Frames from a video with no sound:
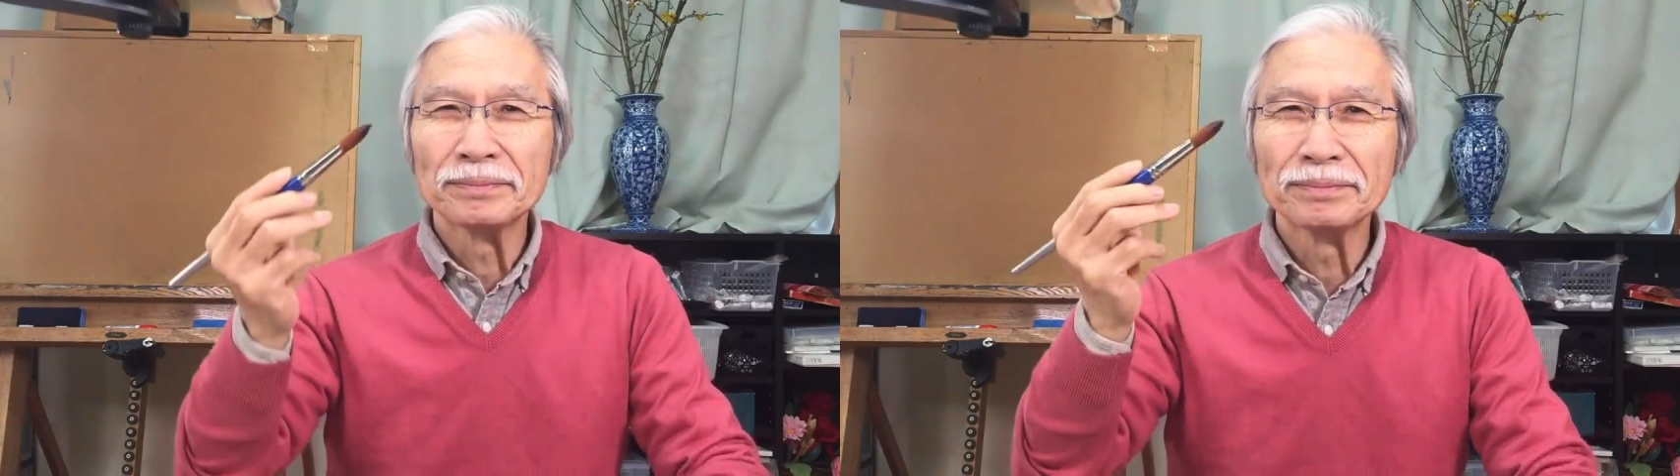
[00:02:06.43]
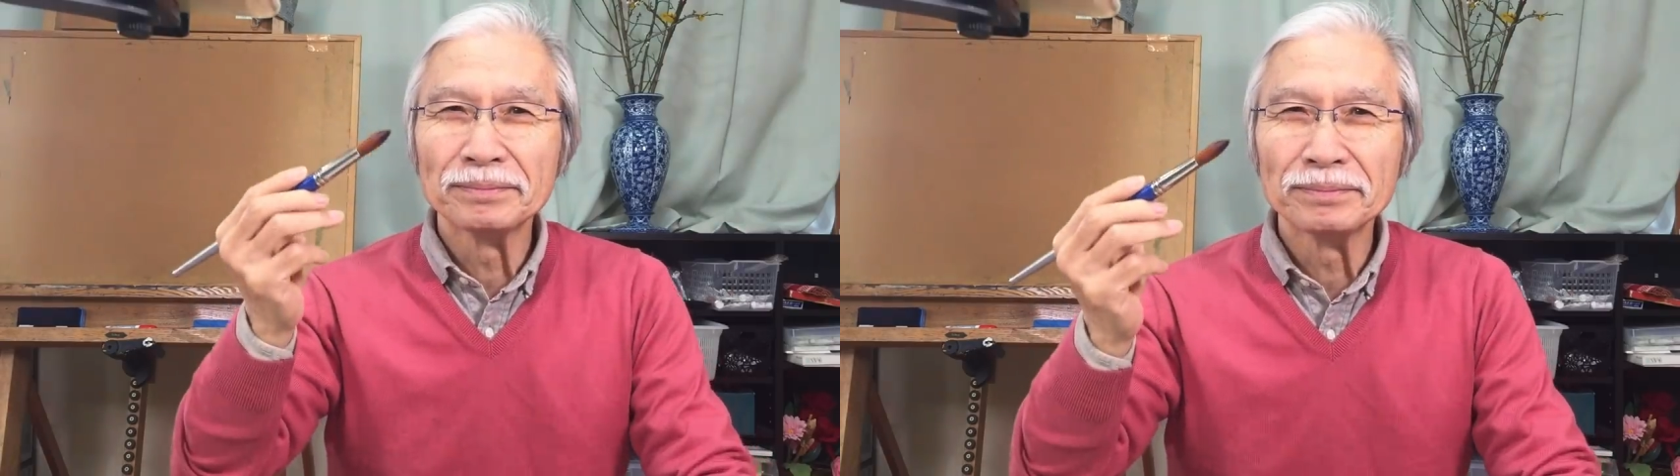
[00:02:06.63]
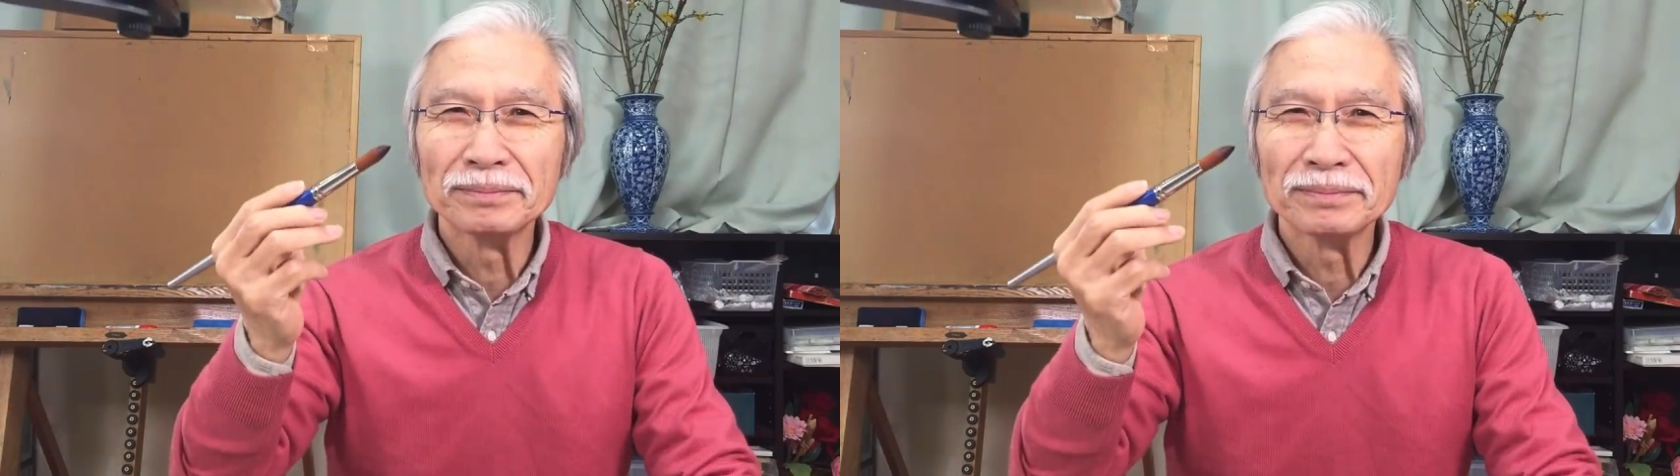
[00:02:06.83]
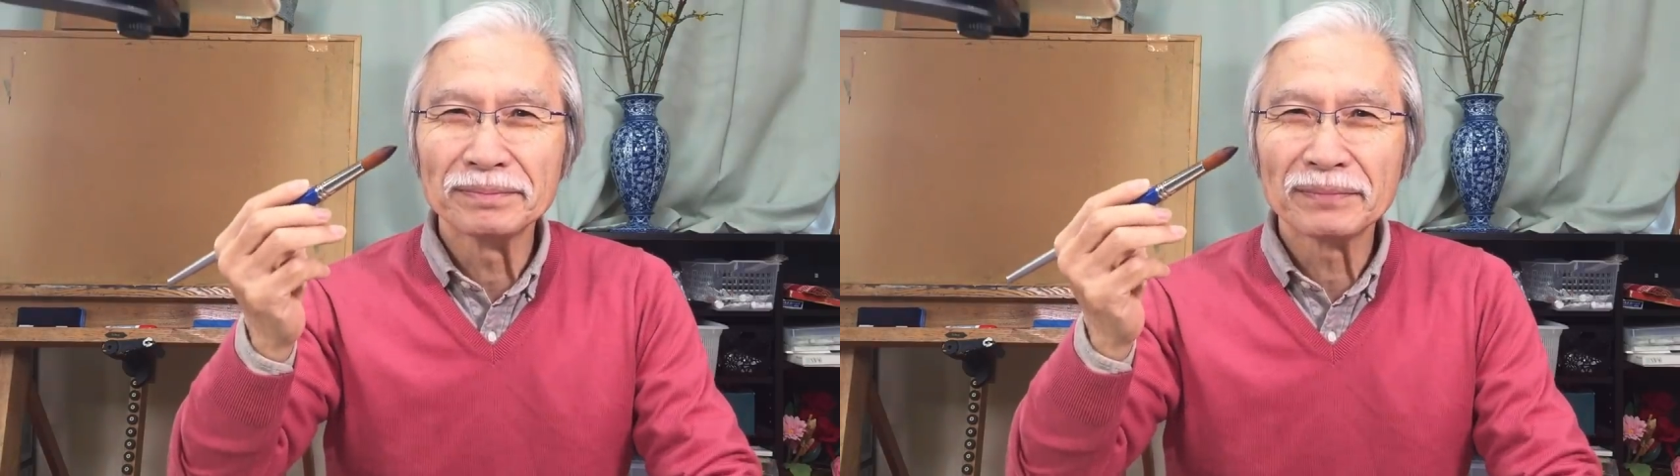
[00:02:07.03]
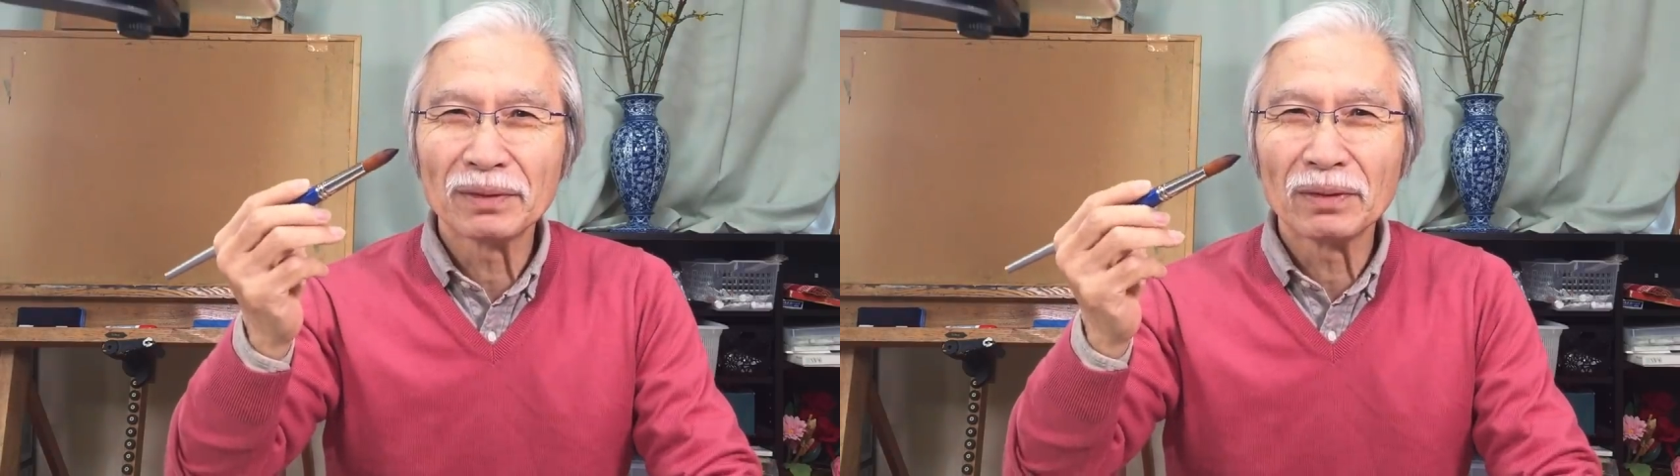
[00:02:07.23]
う
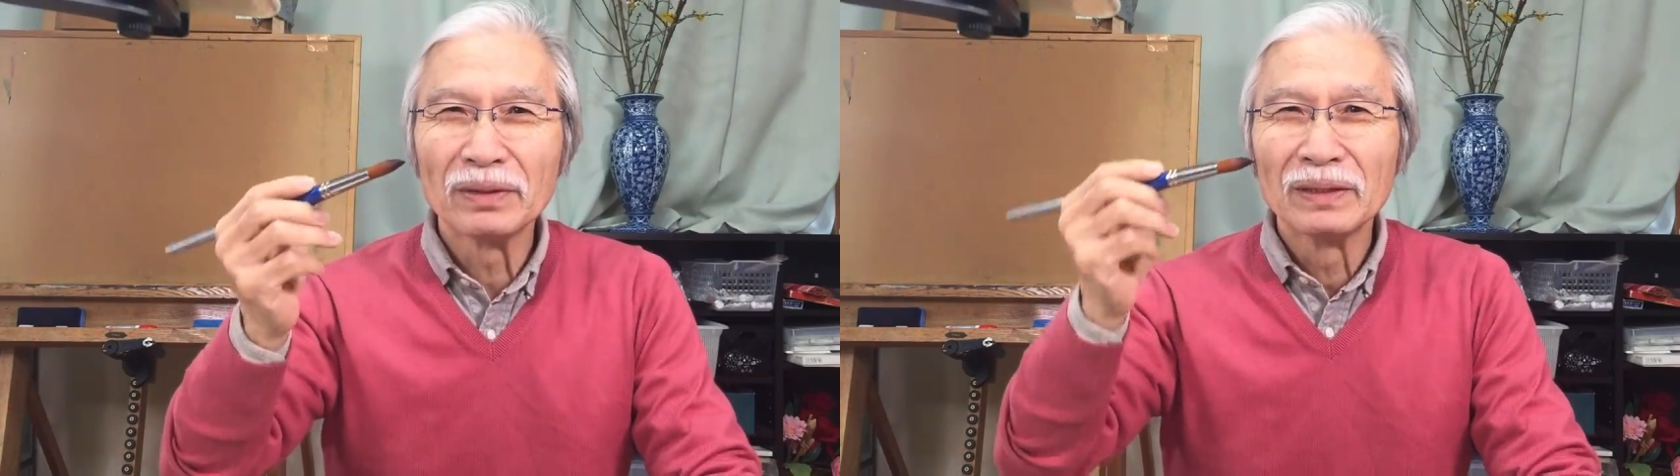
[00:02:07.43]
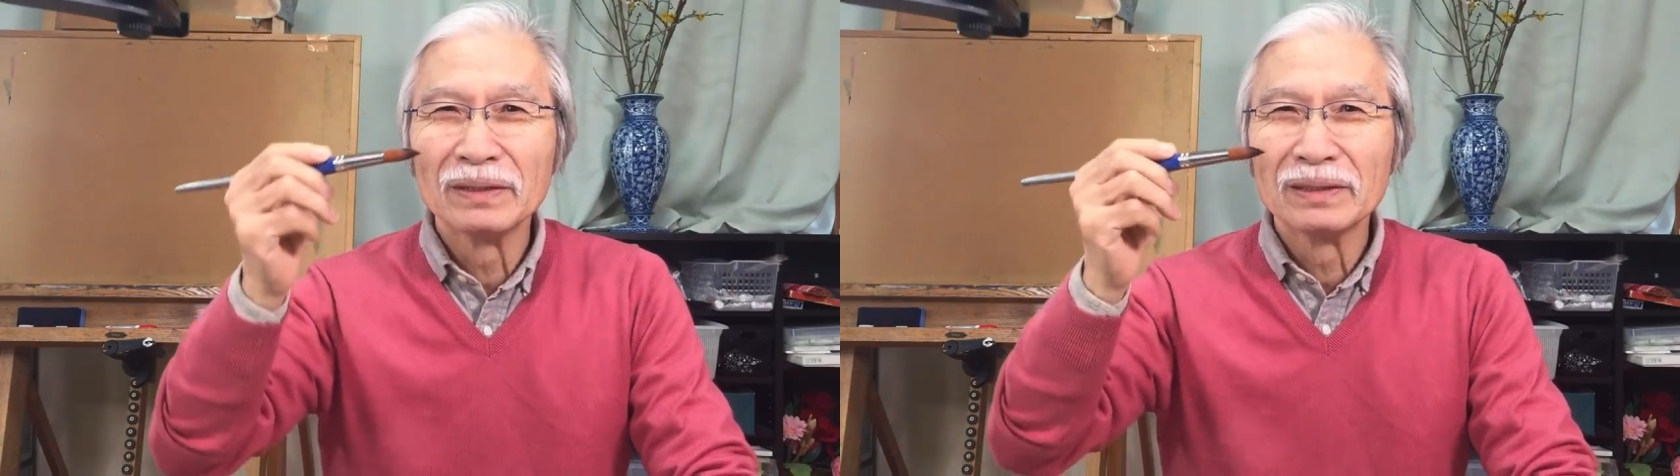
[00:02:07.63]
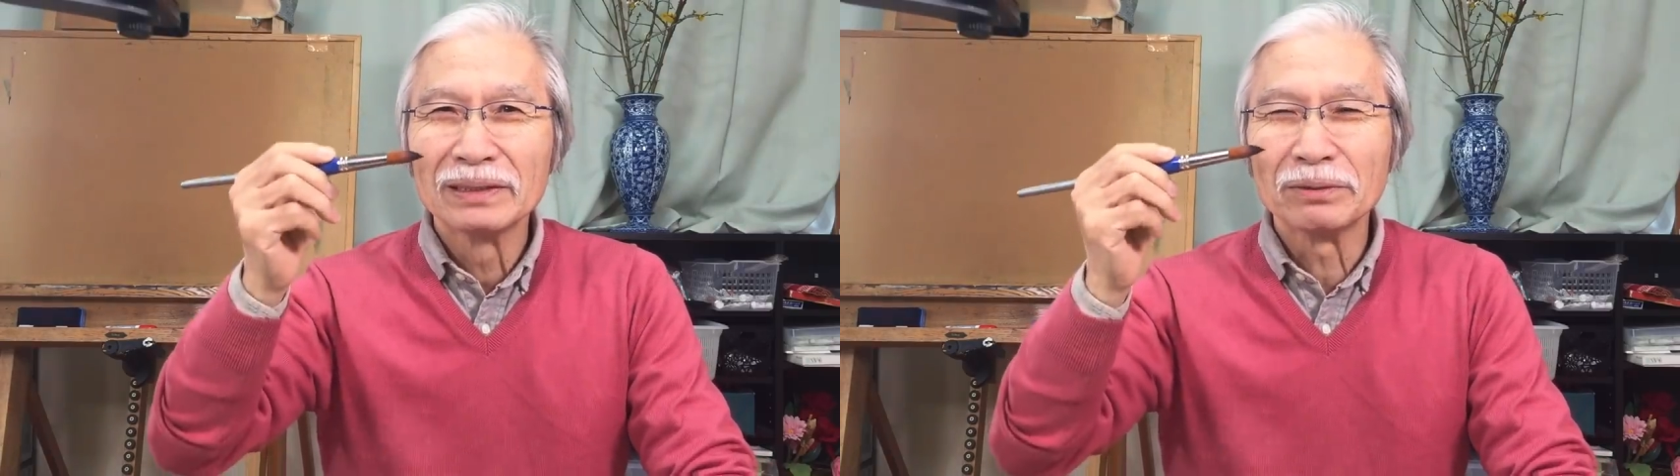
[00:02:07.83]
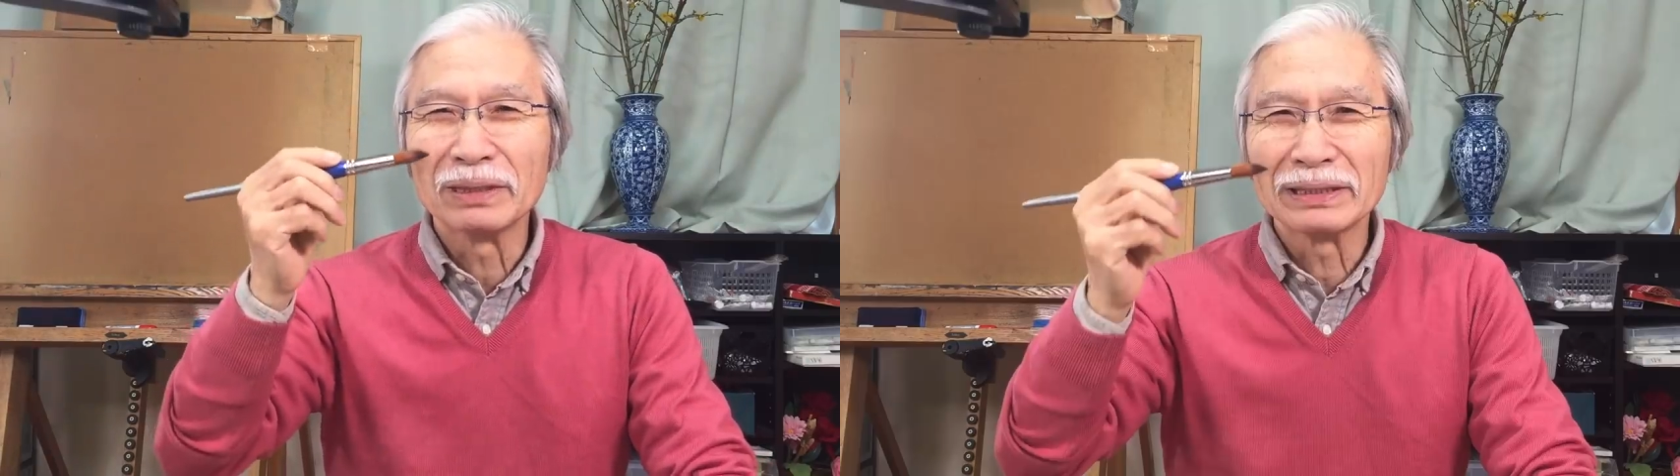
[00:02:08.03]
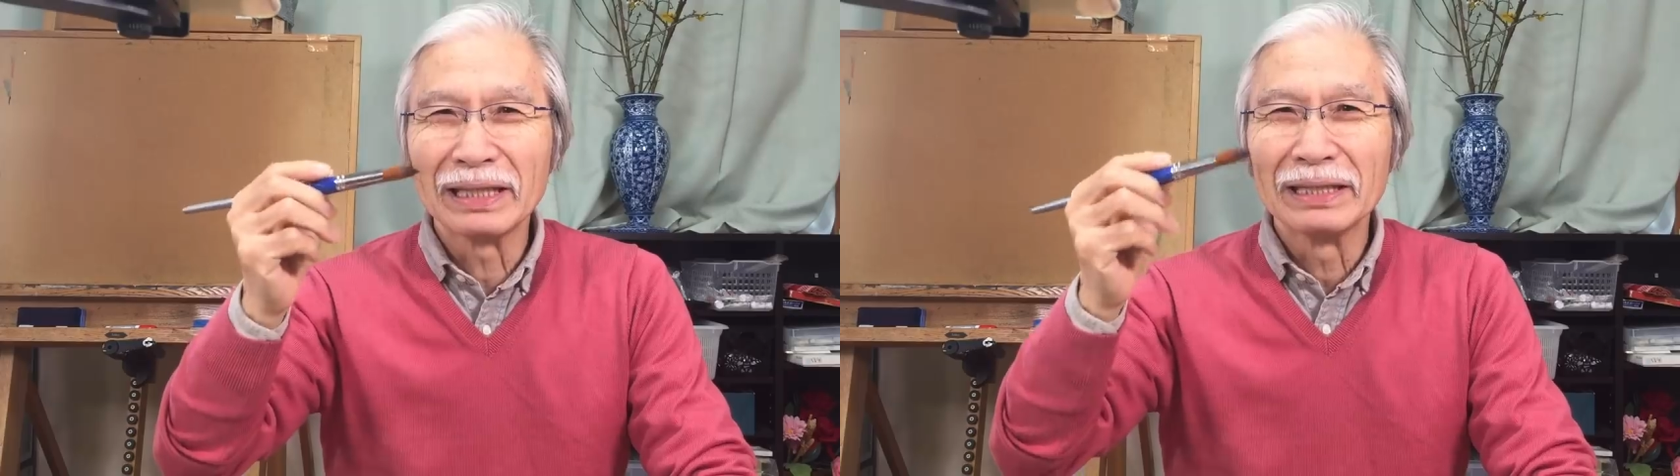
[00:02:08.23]
んと、そ
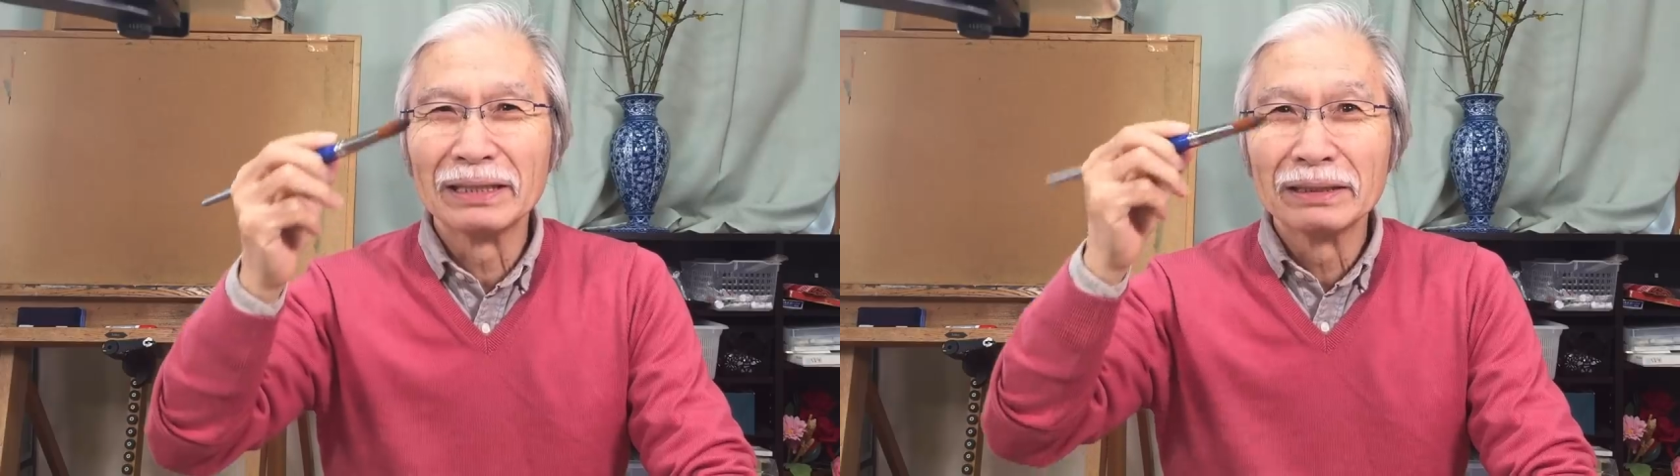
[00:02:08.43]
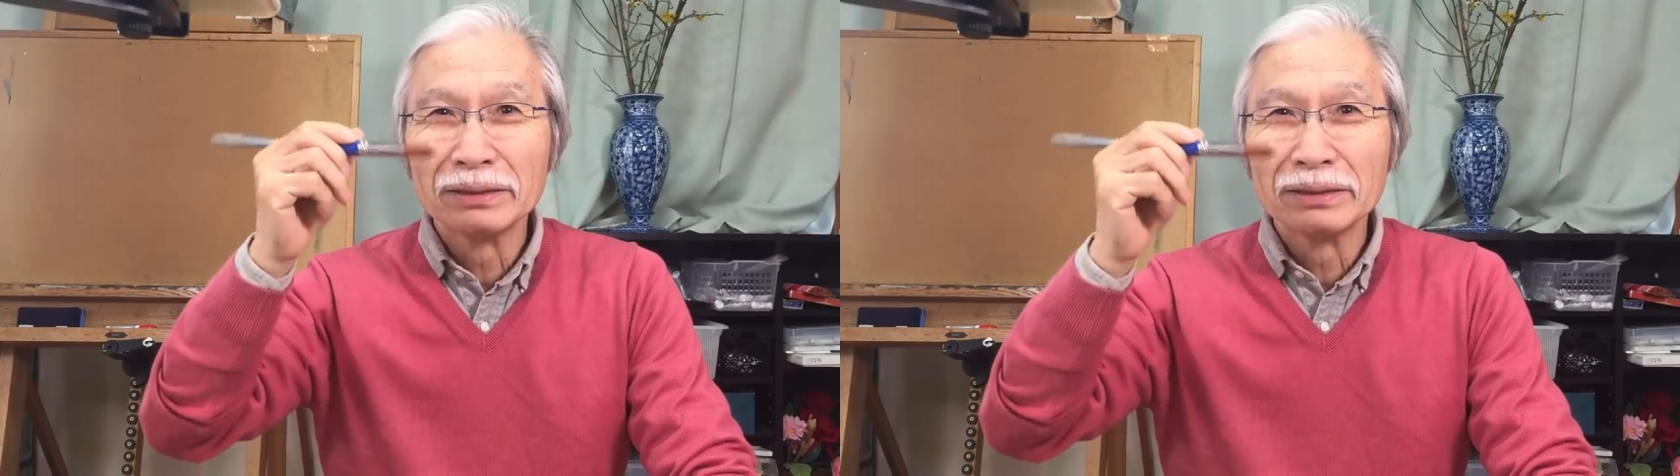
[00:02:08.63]
うですね。